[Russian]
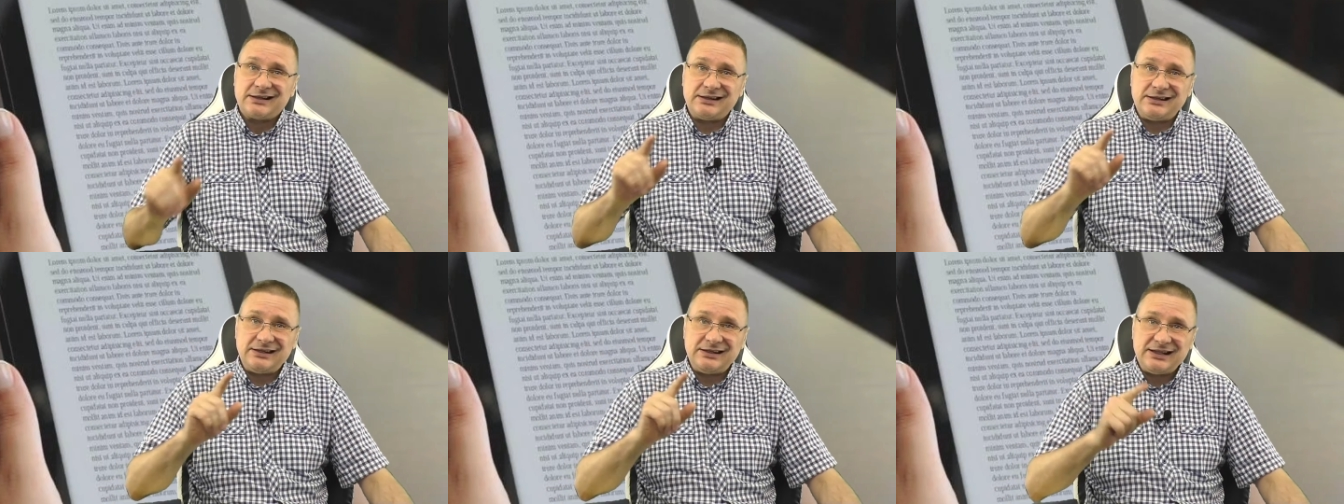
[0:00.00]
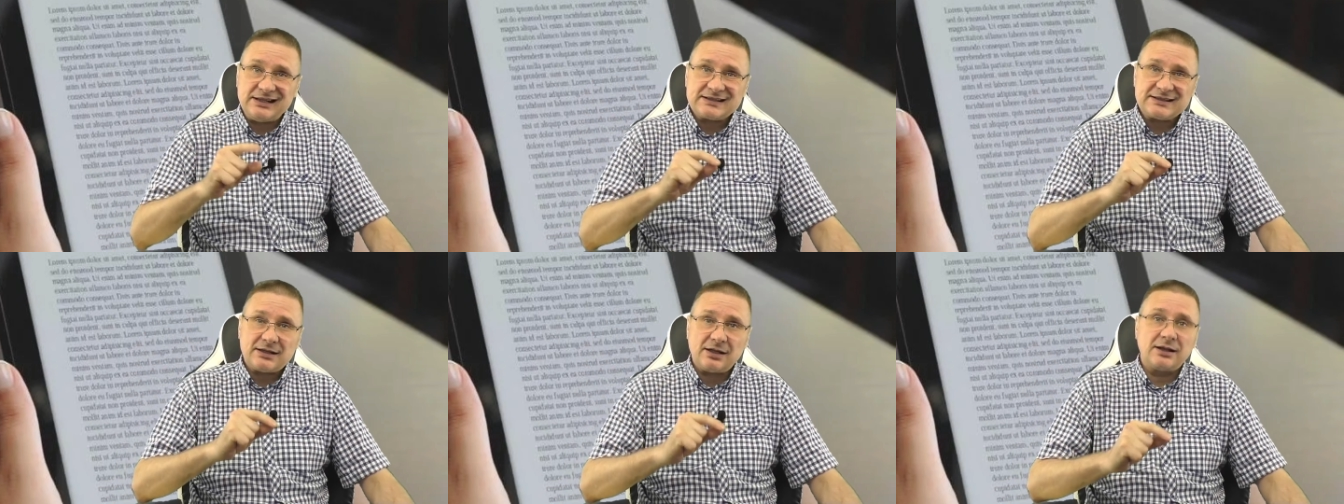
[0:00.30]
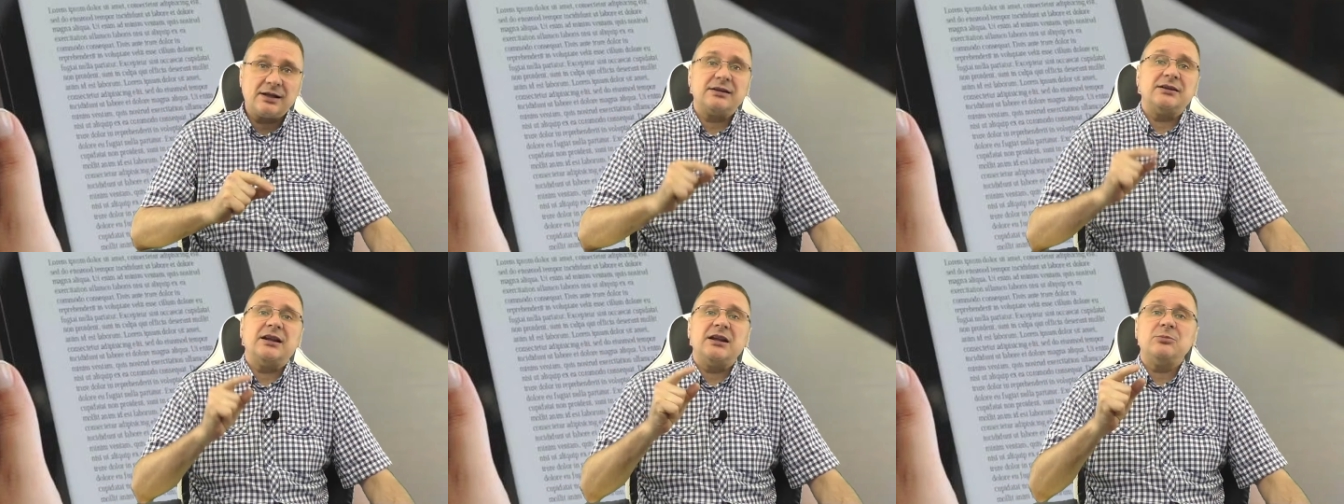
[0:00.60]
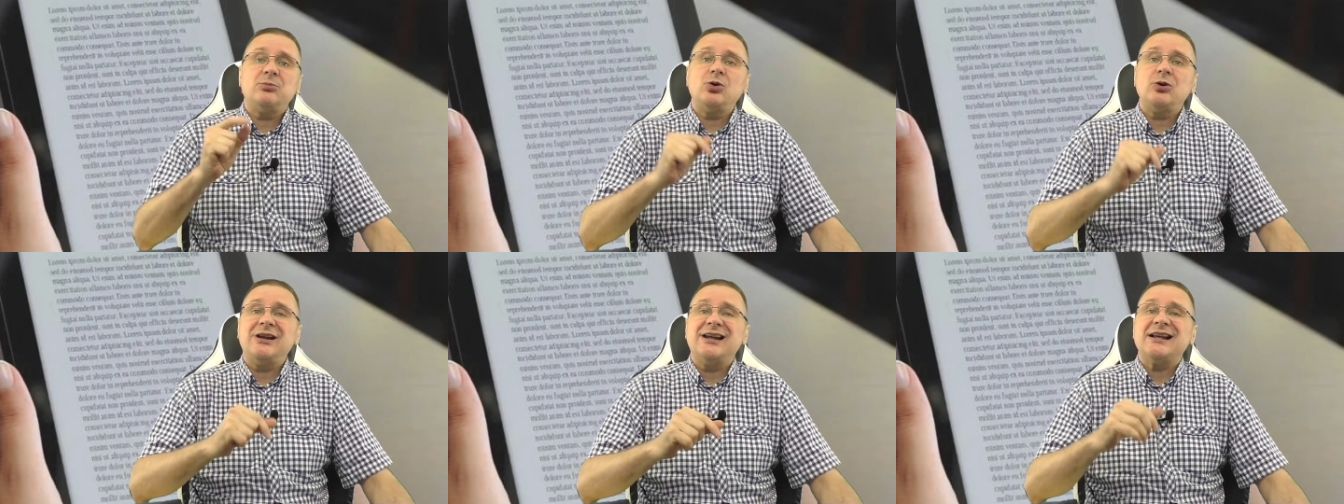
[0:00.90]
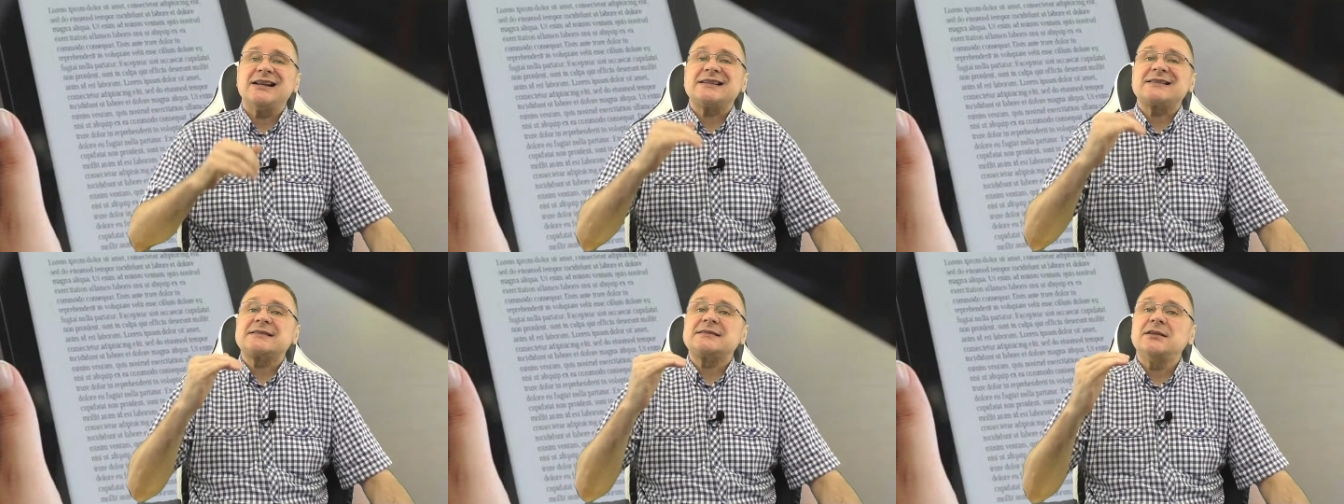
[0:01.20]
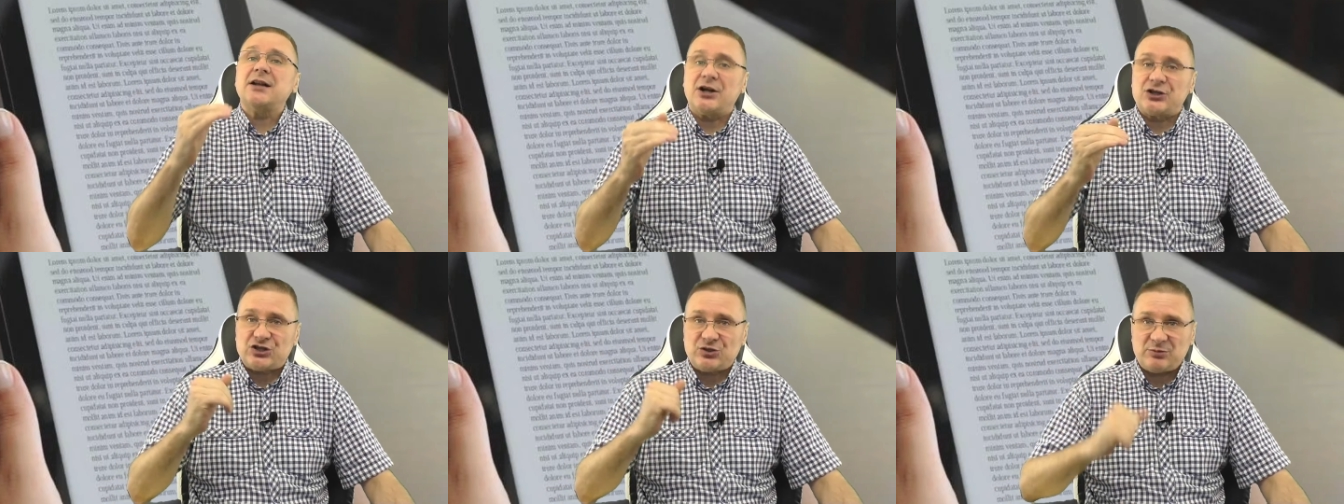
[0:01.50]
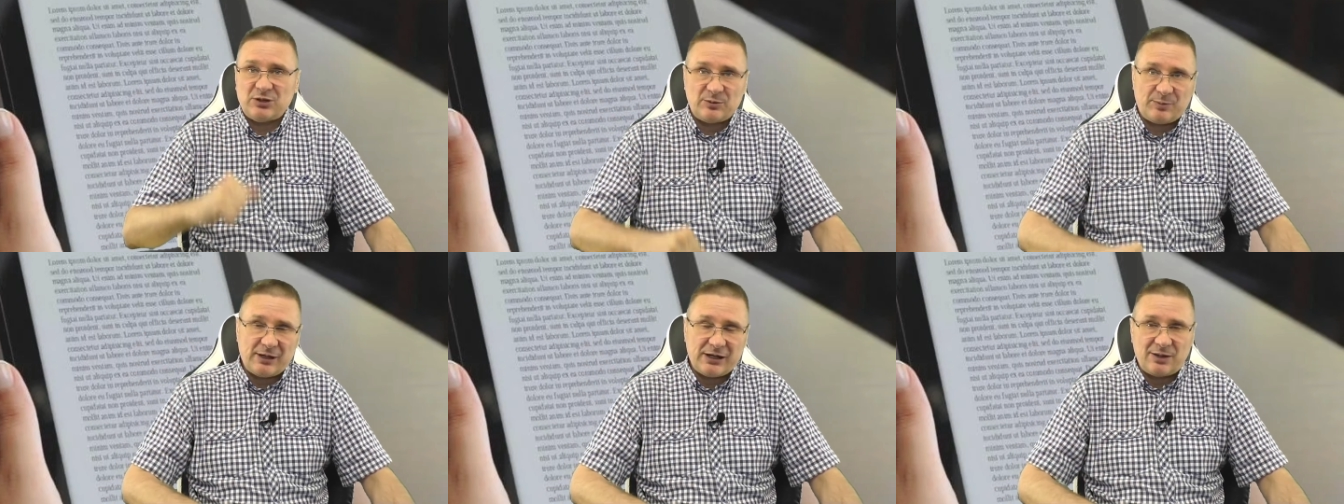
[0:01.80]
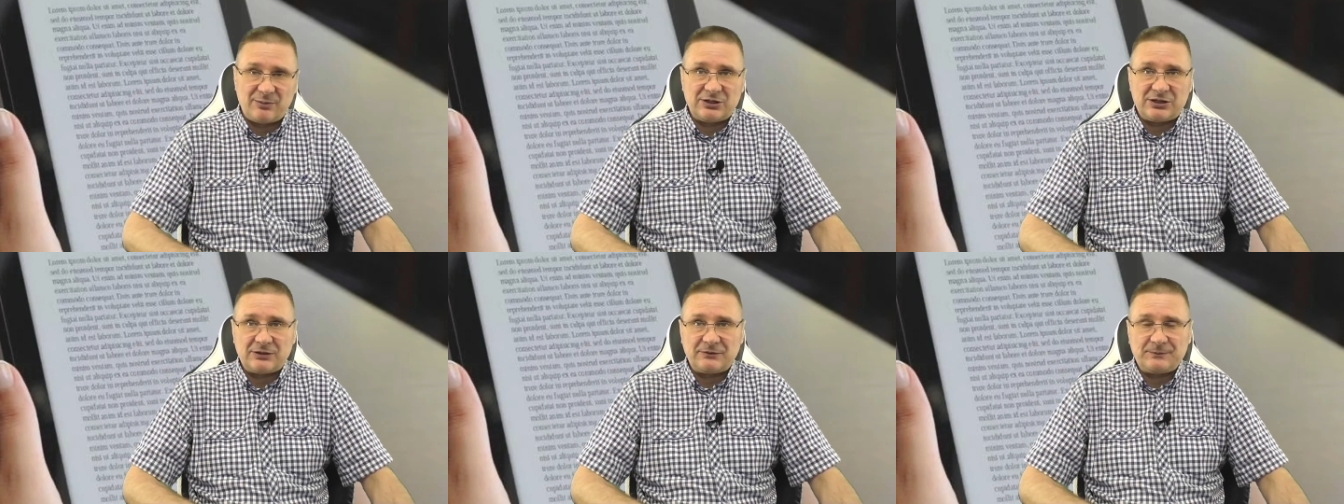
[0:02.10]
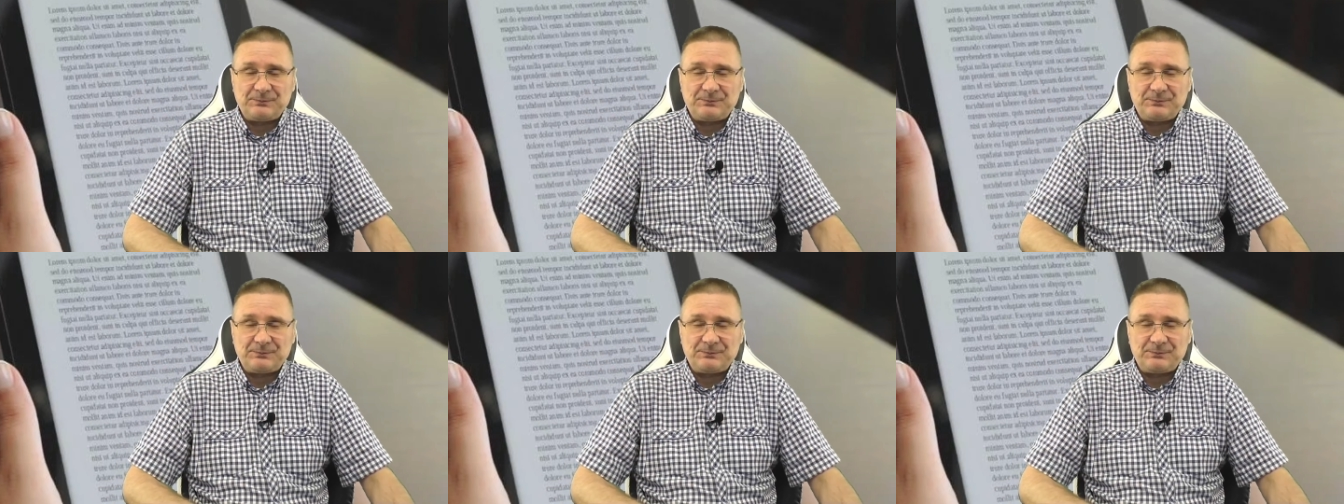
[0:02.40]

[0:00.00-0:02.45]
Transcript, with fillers: несколько наиболее значимых параметров.